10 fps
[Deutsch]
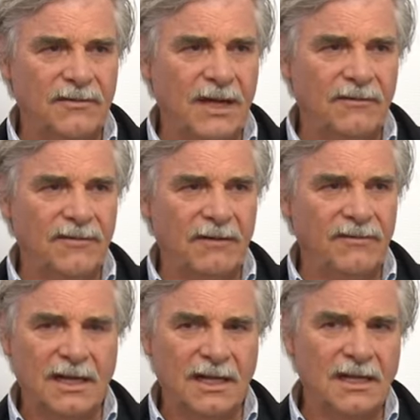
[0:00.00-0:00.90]
wer, wer
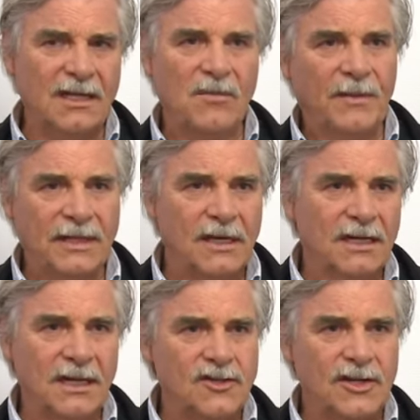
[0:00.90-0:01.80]
wirklich in dem Moment gerade
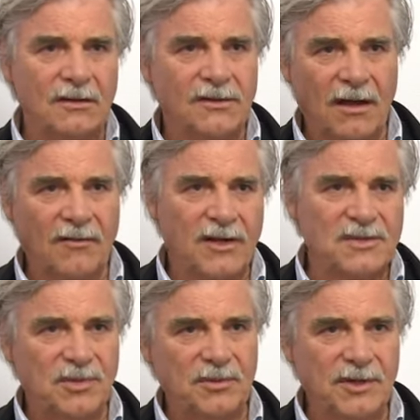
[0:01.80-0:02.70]
hinschaut, auch aus
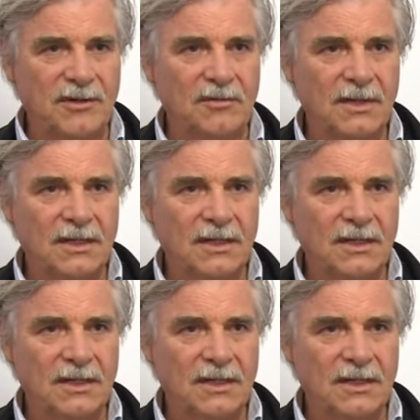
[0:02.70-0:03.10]
dem Publikum.